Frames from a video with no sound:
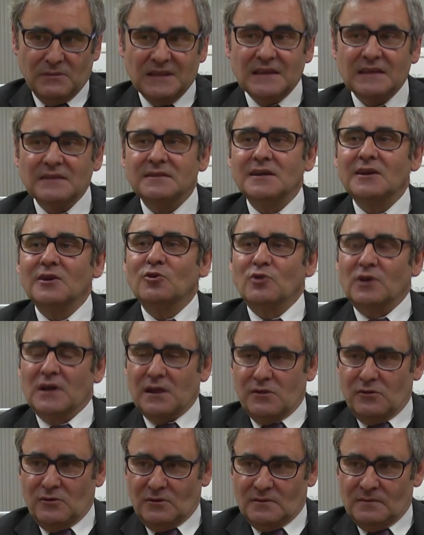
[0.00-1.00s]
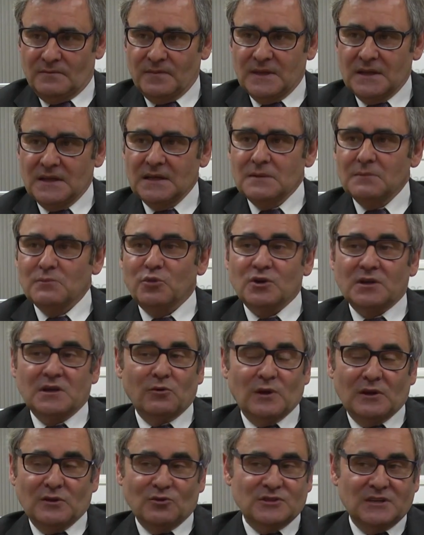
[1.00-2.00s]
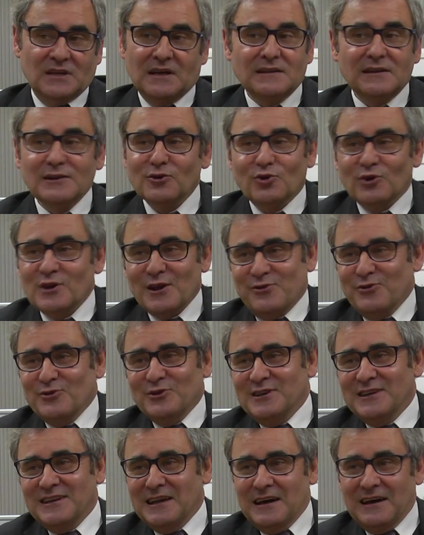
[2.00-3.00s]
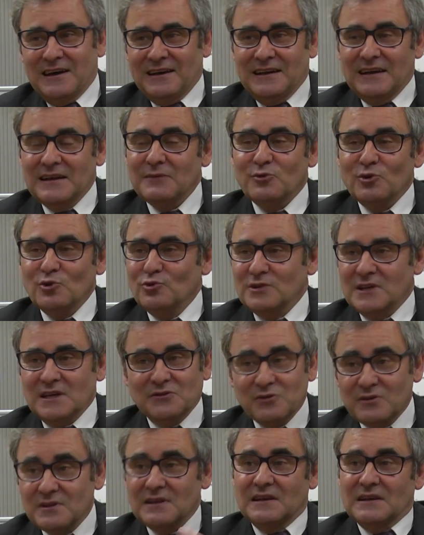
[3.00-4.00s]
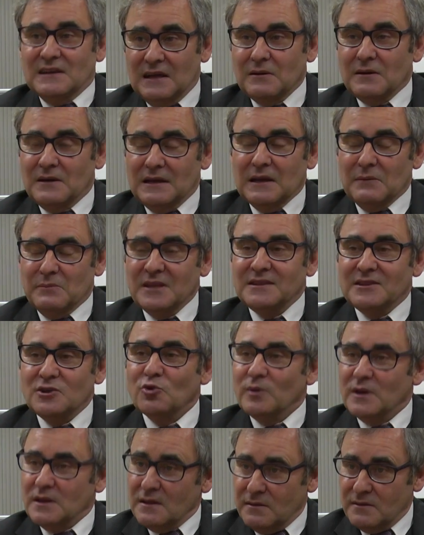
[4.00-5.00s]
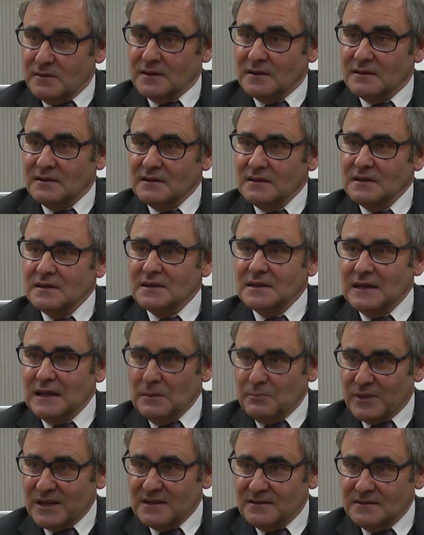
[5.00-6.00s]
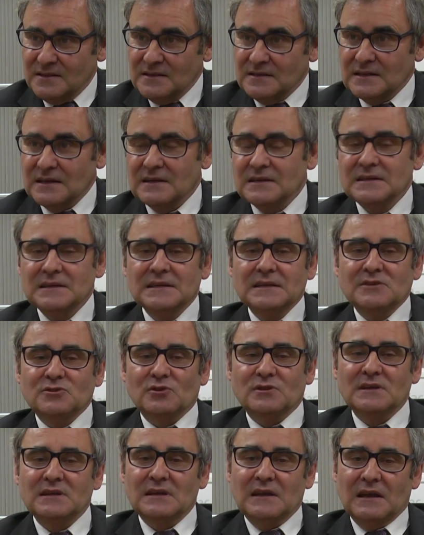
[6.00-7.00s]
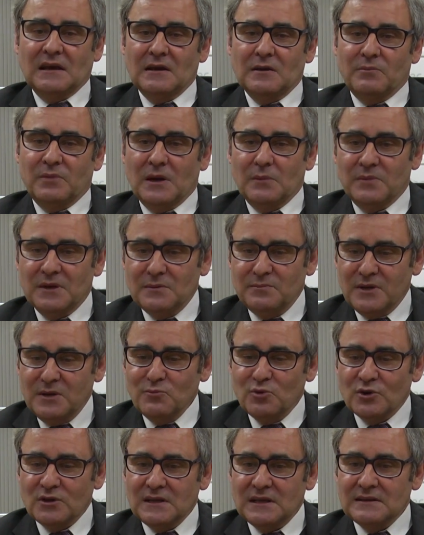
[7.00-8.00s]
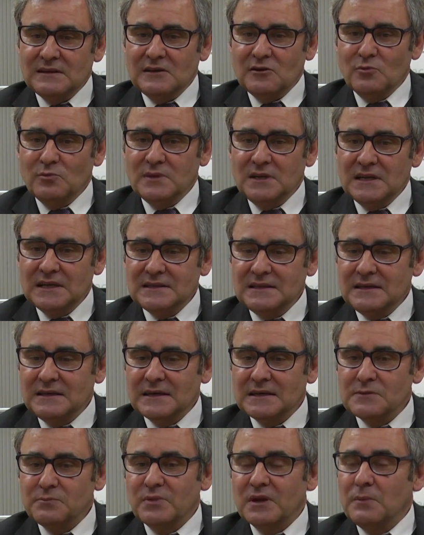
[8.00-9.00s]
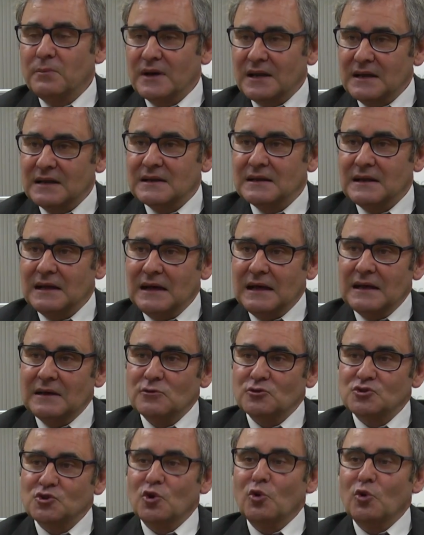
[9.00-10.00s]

mediante el corazón. Porque cuando se gana el corazón y la, voluntad, entonces la, mente obedece y la práctica. Entonces el papel primordial de la homilética es preparar a los